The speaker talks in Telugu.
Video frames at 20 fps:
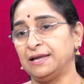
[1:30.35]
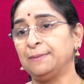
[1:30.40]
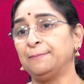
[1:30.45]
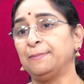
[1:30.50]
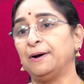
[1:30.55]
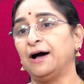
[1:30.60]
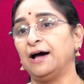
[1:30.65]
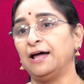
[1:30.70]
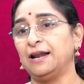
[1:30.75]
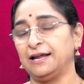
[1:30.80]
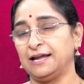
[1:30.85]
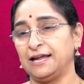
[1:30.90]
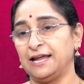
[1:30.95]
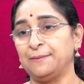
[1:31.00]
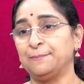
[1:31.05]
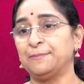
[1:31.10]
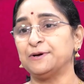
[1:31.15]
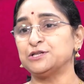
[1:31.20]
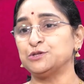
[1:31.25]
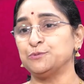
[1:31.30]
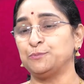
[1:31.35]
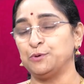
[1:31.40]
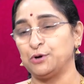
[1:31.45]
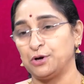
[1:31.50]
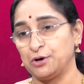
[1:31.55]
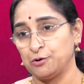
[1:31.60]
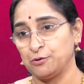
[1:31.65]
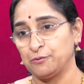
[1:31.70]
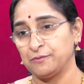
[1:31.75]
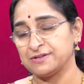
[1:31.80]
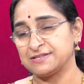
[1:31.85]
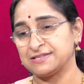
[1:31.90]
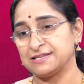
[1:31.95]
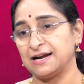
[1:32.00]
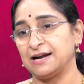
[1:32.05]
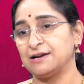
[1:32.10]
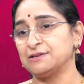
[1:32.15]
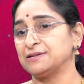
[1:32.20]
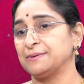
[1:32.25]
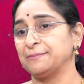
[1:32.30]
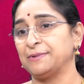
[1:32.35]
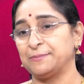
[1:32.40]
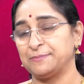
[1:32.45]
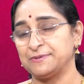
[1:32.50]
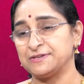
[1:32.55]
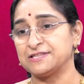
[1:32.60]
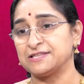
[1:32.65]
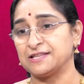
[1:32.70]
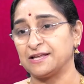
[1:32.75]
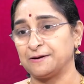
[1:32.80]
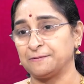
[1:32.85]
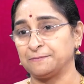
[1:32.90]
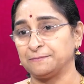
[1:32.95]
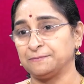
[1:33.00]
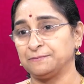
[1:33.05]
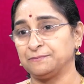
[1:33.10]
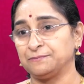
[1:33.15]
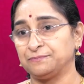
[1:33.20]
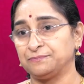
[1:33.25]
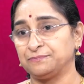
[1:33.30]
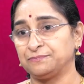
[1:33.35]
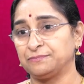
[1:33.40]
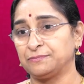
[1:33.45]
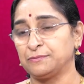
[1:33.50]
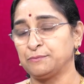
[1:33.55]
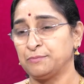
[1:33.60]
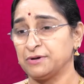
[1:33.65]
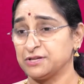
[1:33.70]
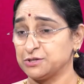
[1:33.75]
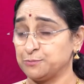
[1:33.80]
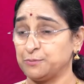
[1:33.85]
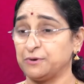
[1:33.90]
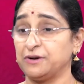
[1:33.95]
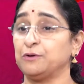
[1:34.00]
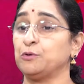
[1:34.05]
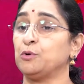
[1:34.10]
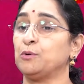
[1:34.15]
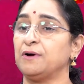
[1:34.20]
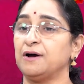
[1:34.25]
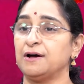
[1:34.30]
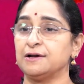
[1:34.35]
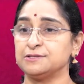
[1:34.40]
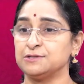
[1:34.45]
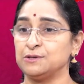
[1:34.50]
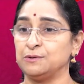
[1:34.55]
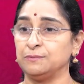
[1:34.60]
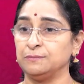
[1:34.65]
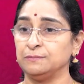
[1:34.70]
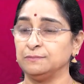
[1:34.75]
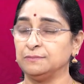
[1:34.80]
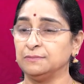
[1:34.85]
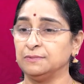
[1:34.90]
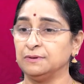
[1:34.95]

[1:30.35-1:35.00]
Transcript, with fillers: ఈ బాలకి పసుపు రంగు వస్త్రాలు సమర్పిస్తారు పసుపు రంగు గాజులు